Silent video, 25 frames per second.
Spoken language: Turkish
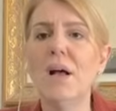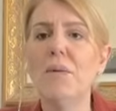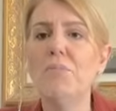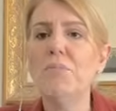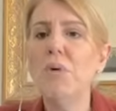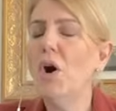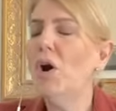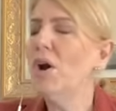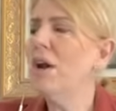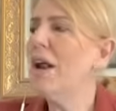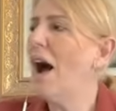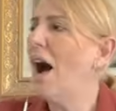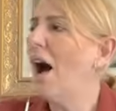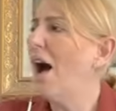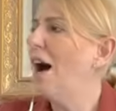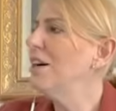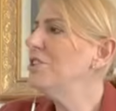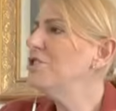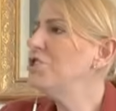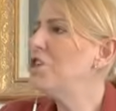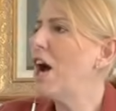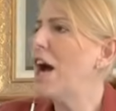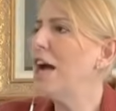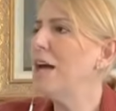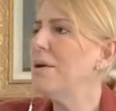Böyle
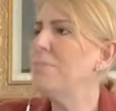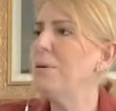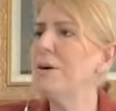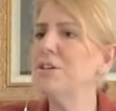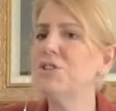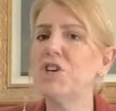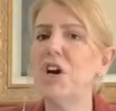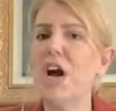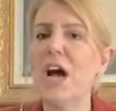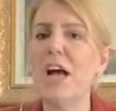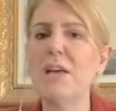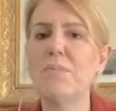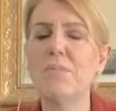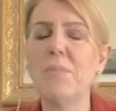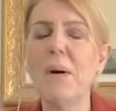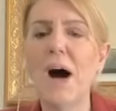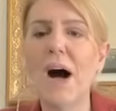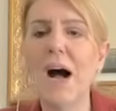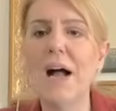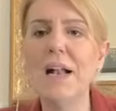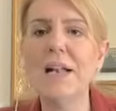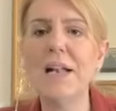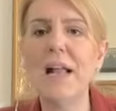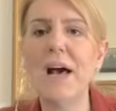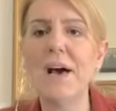acayip acayip
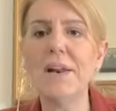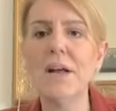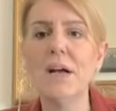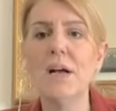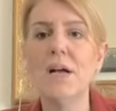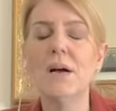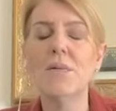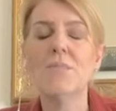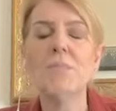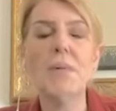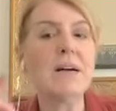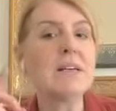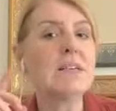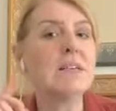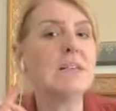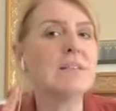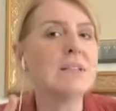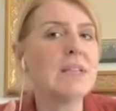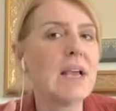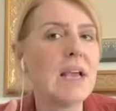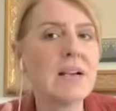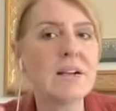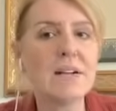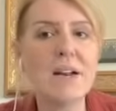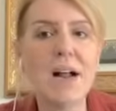haller. Bakın
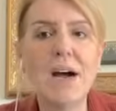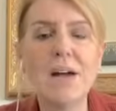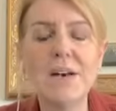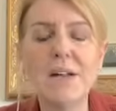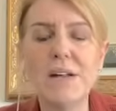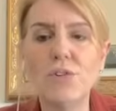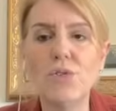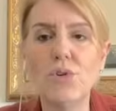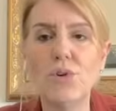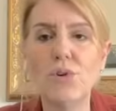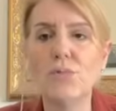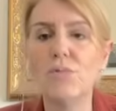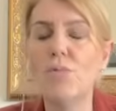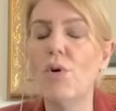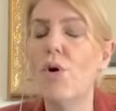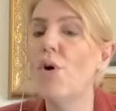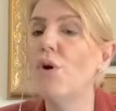tekrar ediyorum.